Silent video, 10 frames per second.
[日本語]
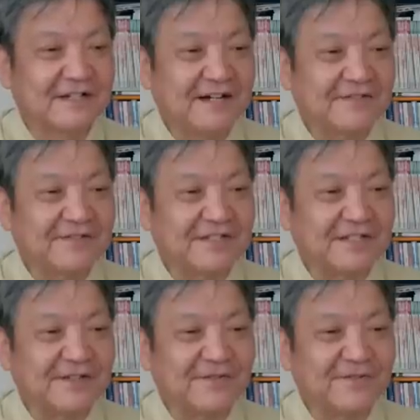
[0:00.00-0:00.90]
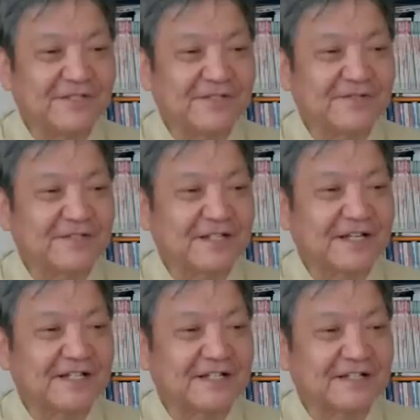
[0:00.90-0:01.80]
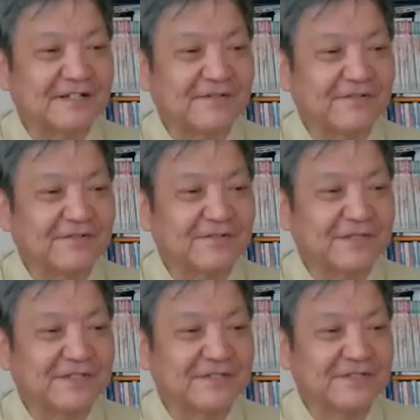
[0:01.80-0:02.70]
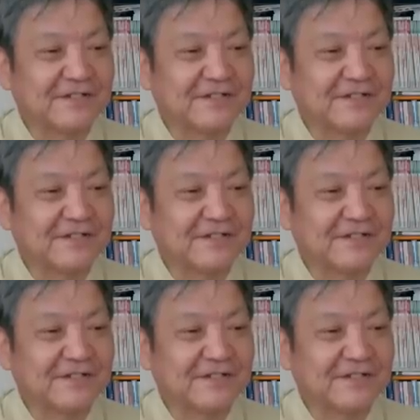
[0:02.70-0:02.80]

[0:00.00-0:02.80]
あの一日本人として大歓迎をします